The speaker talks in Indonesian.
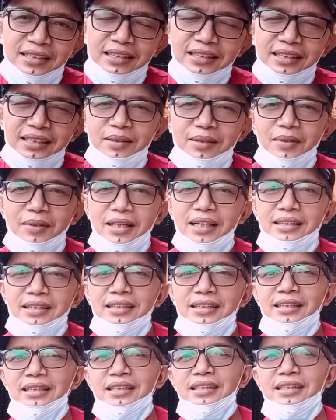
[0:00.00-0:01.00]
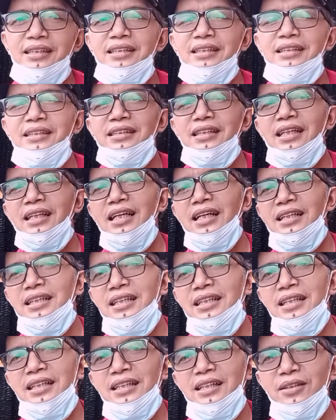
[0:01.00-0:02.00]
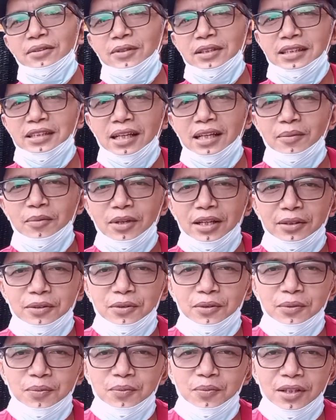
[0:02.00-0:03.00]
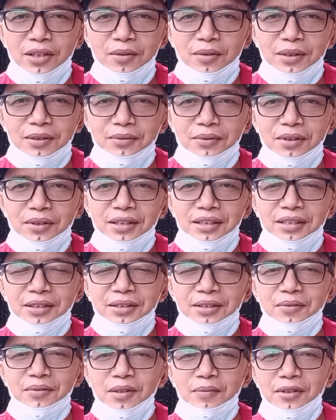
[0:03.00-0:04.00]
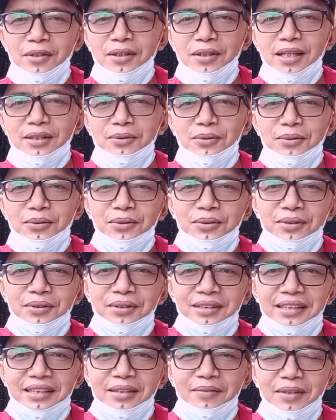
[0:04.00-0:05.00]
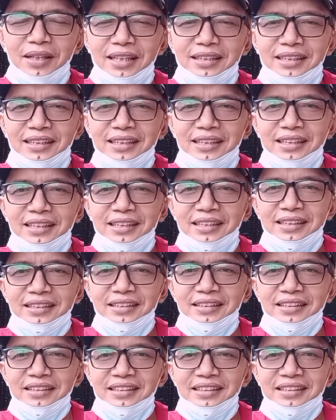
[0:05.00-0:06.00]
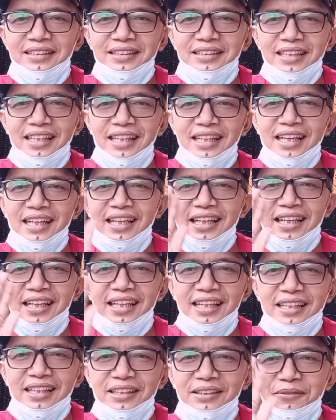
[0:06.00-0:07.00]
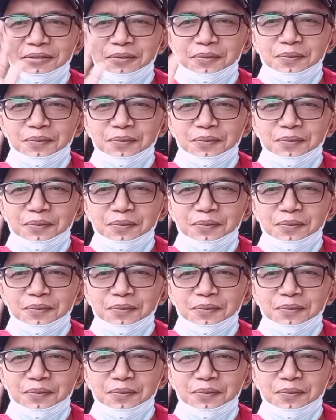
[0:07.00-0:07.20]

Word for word: Terima kasih saya akhiri. Wassalamualaikum warahmatullahi wabarakatuh. Terima kasih. Dadah.